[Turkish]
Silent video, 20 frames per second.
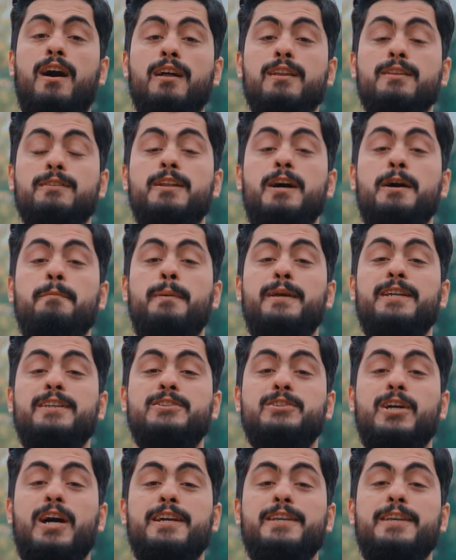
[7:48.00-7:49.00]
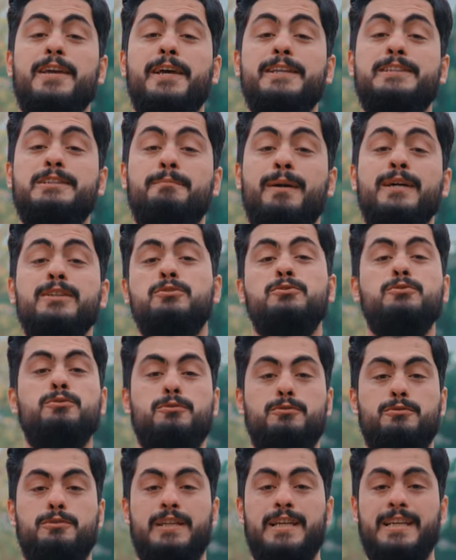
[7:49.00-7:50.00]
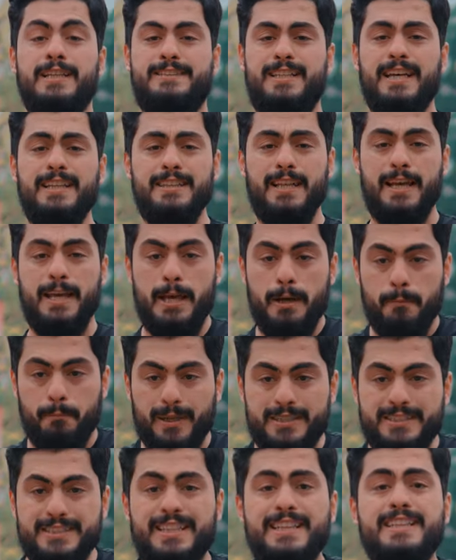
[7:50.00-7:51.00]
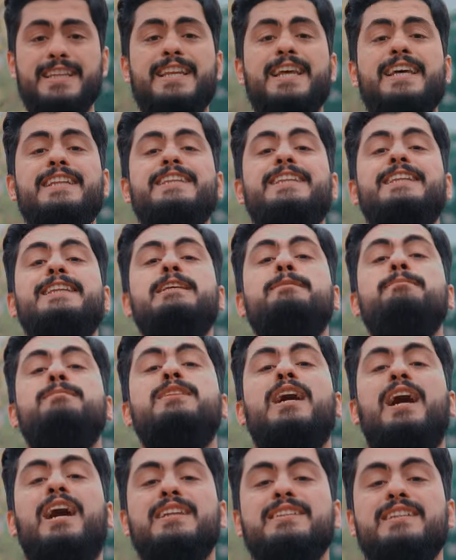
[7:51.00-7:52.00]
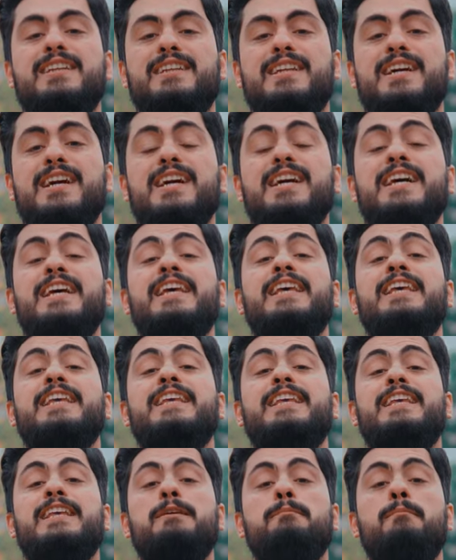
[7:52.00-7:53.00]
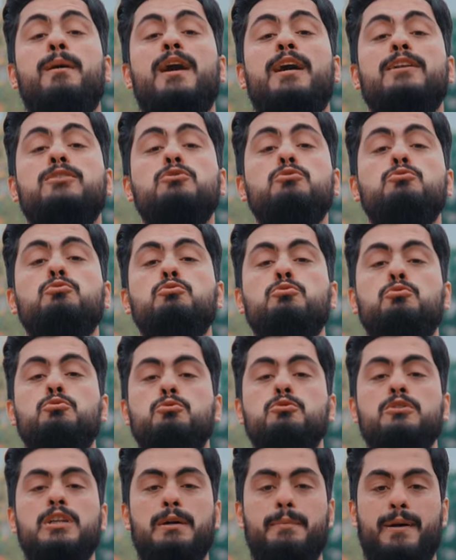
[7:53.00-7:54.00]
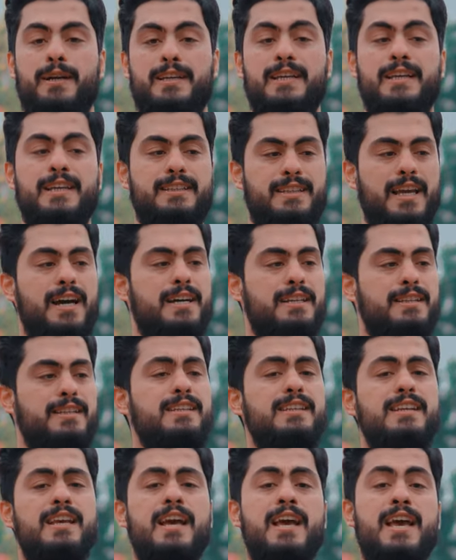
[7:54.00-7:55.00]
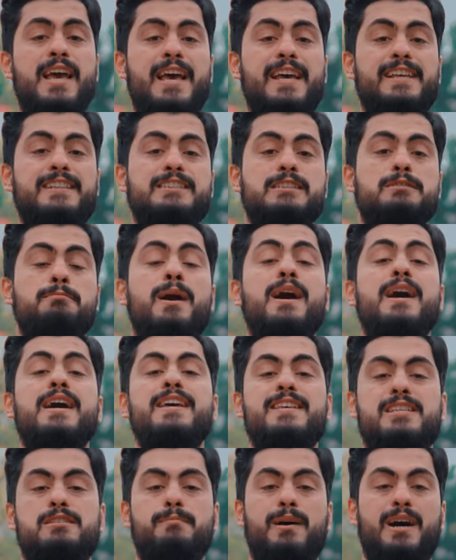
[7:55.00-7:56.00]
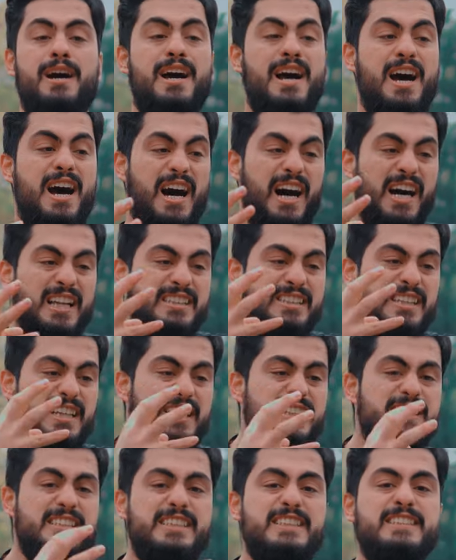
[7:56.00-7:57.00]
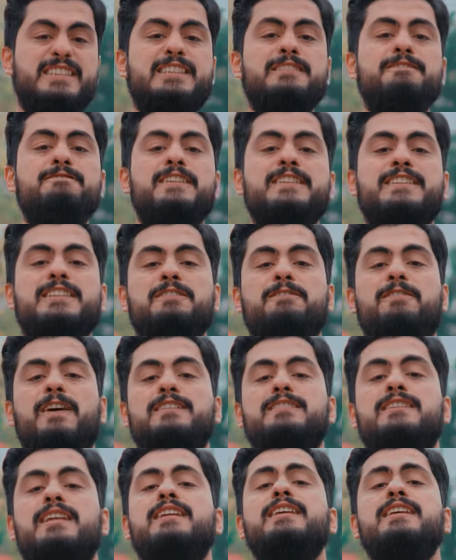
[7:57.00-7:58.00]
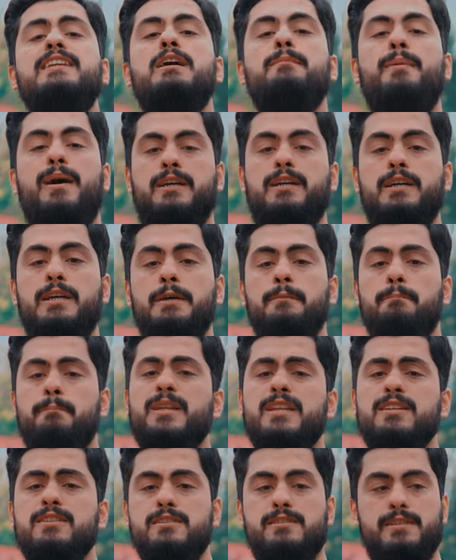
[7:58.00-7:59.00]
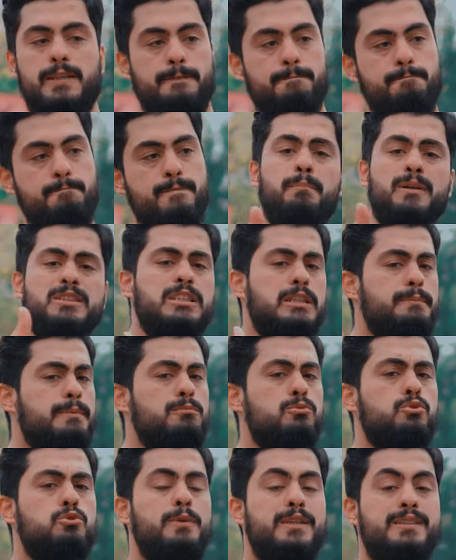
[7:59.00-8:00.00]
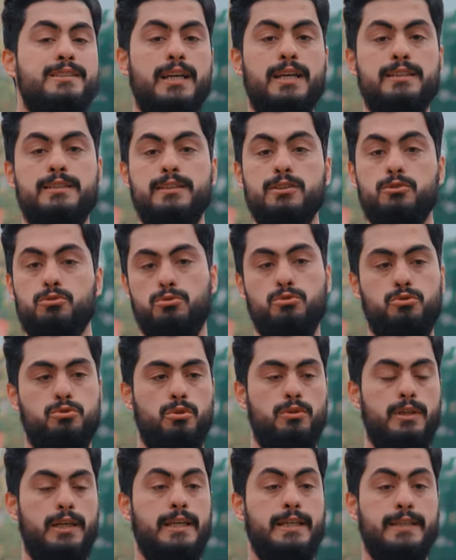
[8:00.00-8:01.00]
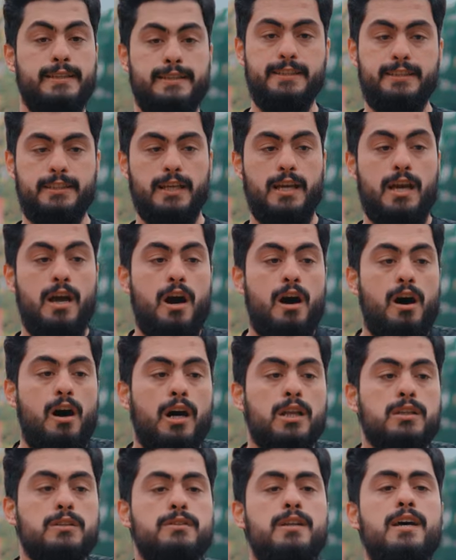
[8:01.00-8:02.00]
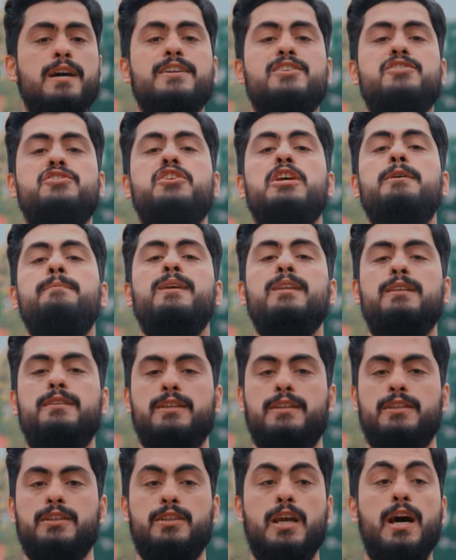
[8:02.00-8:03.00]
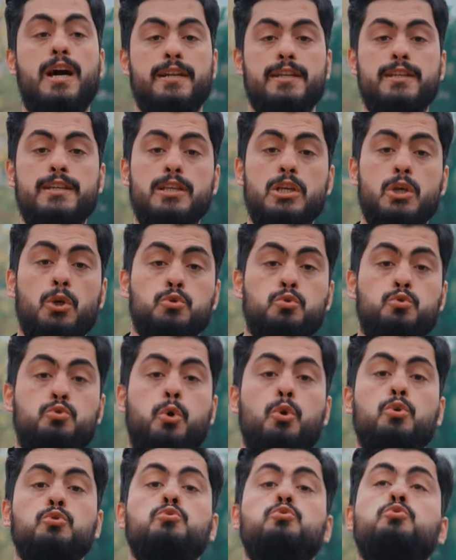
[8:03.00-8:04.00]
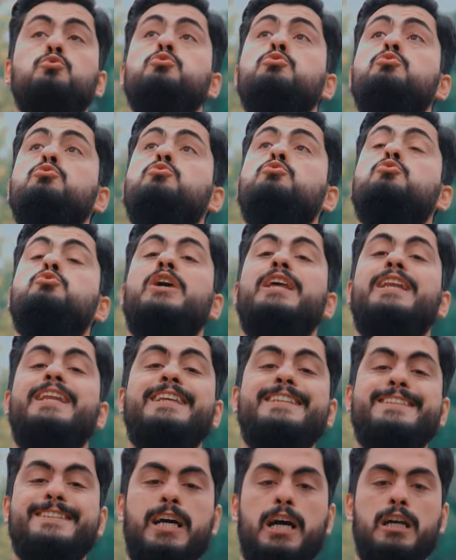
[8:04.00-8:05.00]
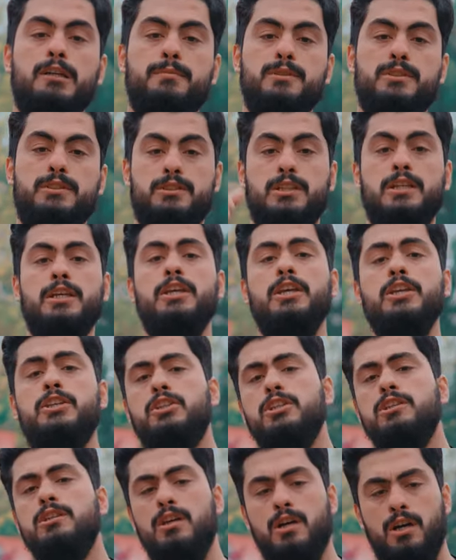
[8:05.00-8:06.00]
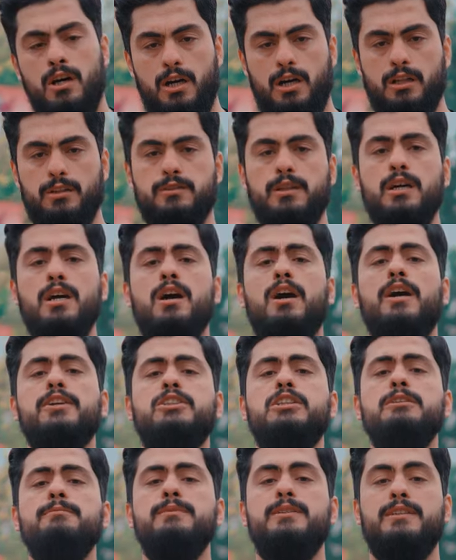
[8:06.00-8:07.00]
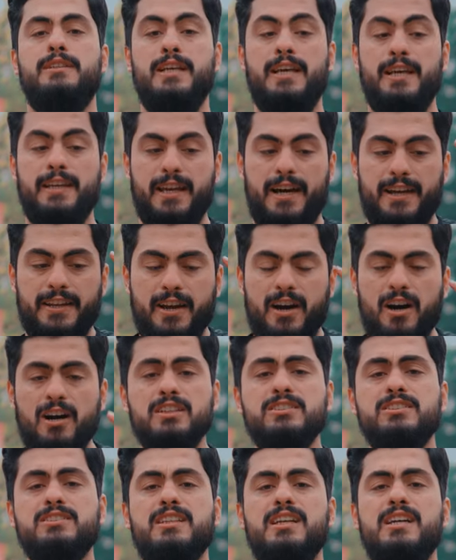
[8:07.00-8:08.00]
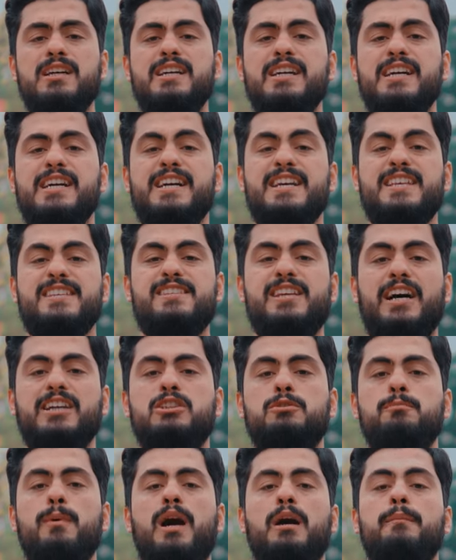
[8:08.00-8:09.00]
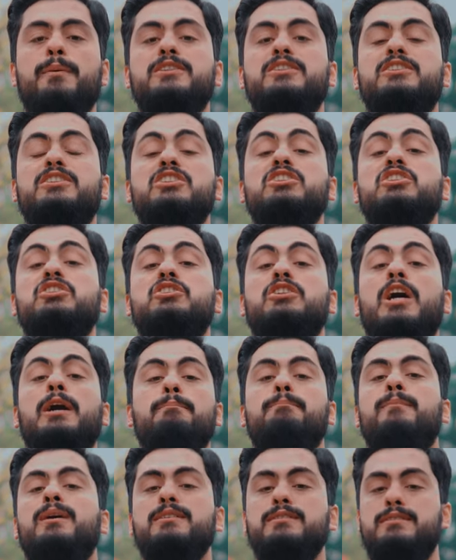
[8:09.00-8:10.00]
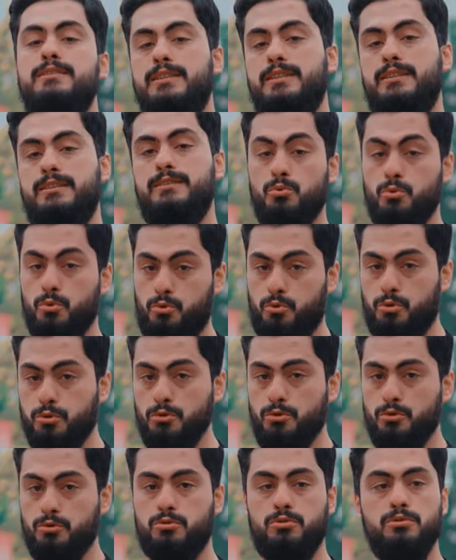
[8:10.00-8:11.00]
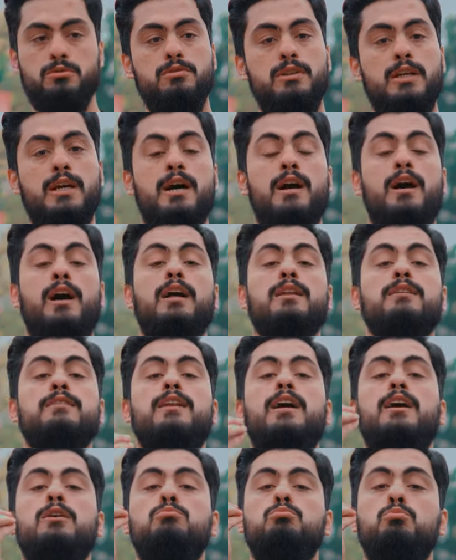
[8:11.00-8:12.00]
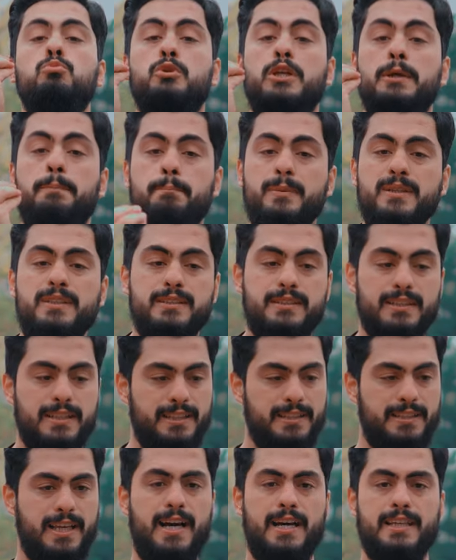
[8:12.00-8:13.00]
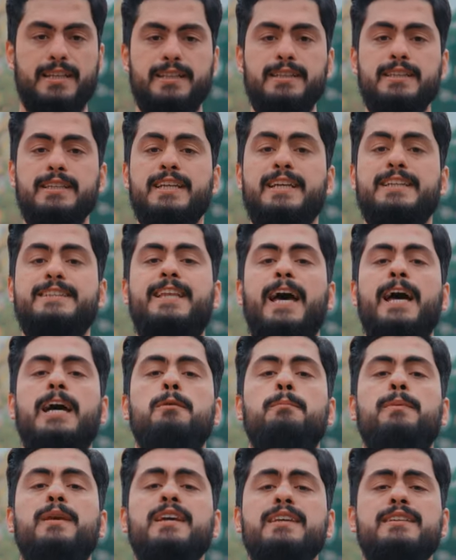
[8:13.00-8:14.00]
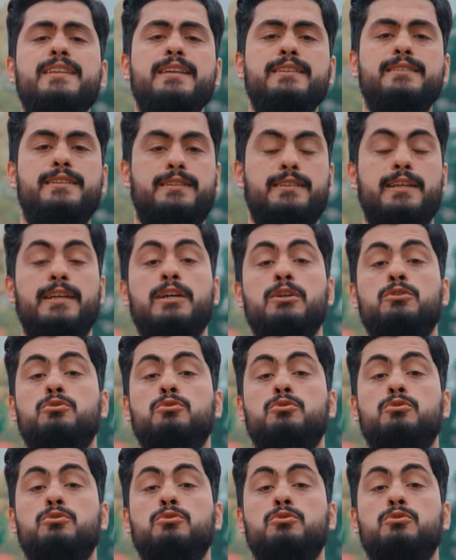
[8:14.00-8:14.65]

Allah beni zayi etmez diyordu. Sen de başına gelen imtihanlara imanın nuruyla bak. Yani esma esma Allah'ın isim ve sıfatları ile bak. Birincisi başına bir musibet geldiğinde şunu söyle. De ki Allah cemildir yani sonsuz güzellik sahibidir. İki, Allah hakimdir yani asla saçma abes iş yapmazdı. Üçüncüsü Allah mürebbidir yani terbiye edendir.